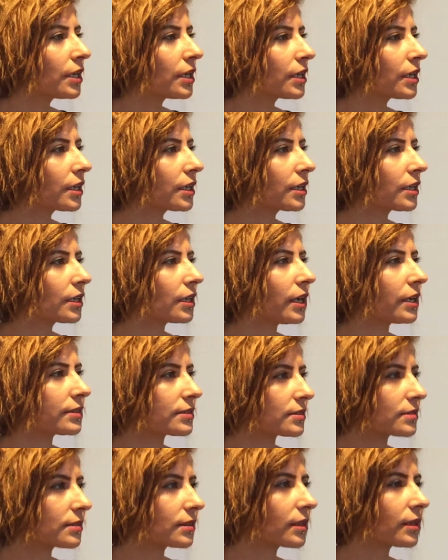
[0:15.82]
E,
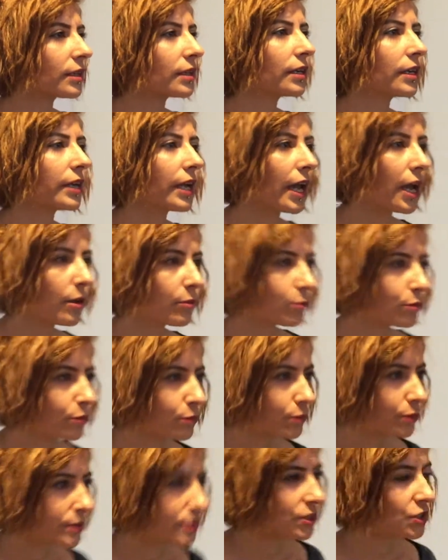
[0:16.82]
aslında hem
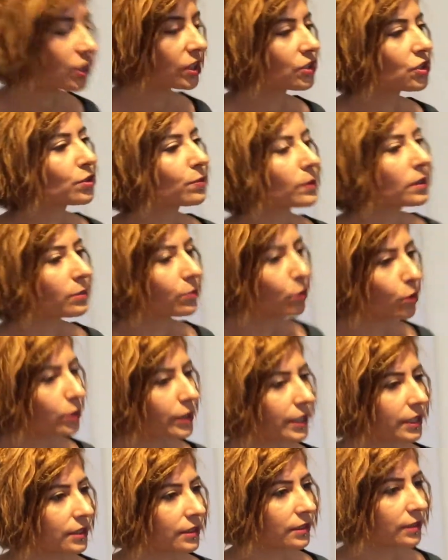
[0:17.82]
çatışmalı
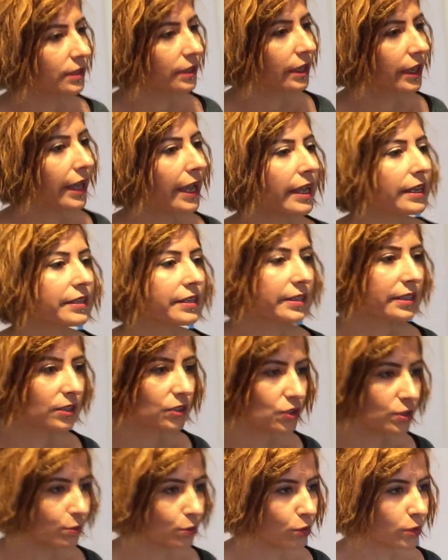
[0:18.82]
bölgenin en
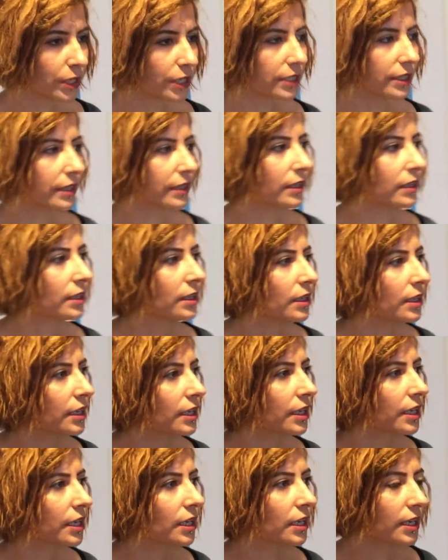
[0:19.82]
yakıcı bölgede
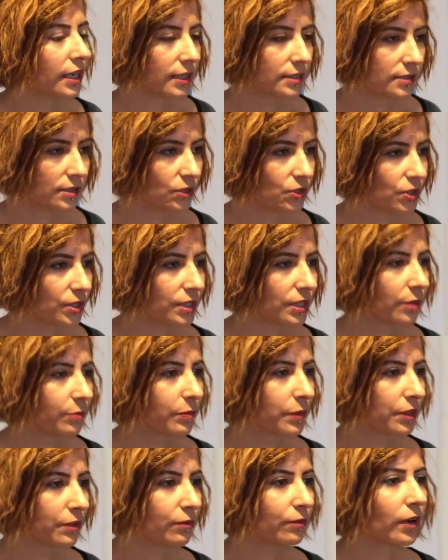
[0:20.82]
e, gazetecilik
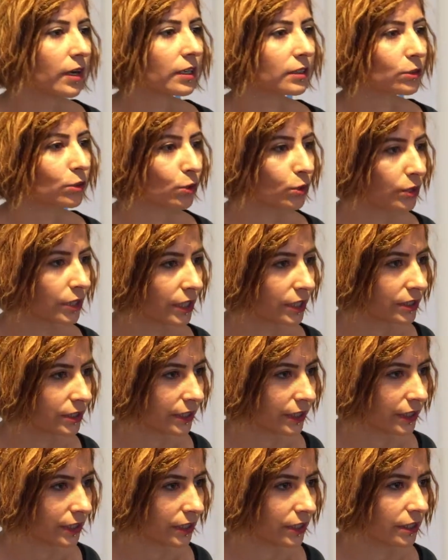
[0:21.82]
yapmanın farklı yönlerini
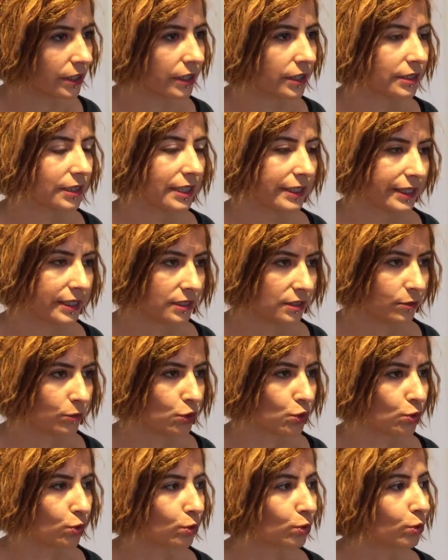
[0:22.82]
de e, dile
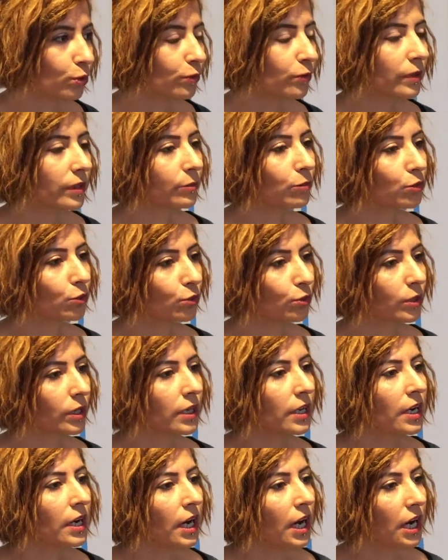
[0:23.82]
getirmiş olduk ve bunun
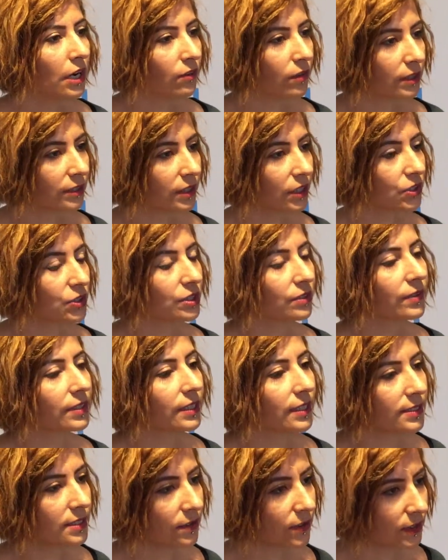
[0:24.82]
avantajları
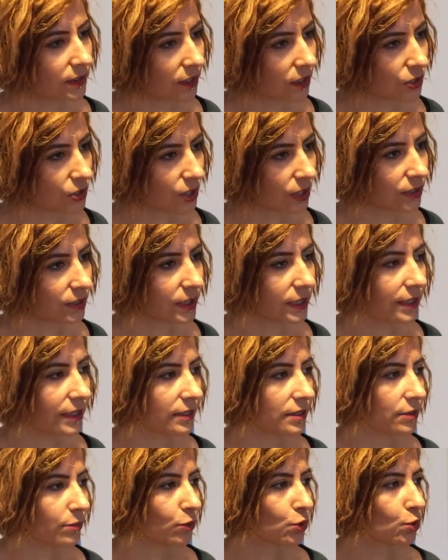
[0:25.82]
ve dezavantajlarını dile
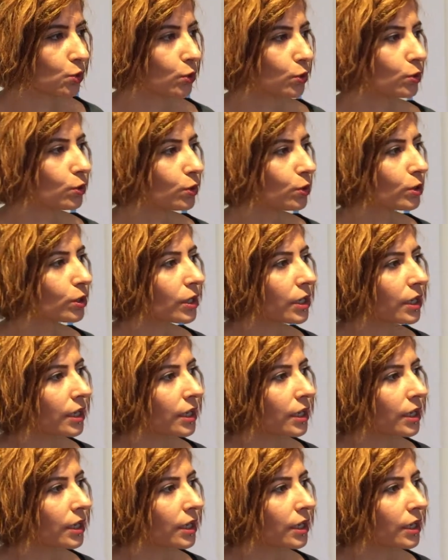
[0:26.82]
getirmiş olduk.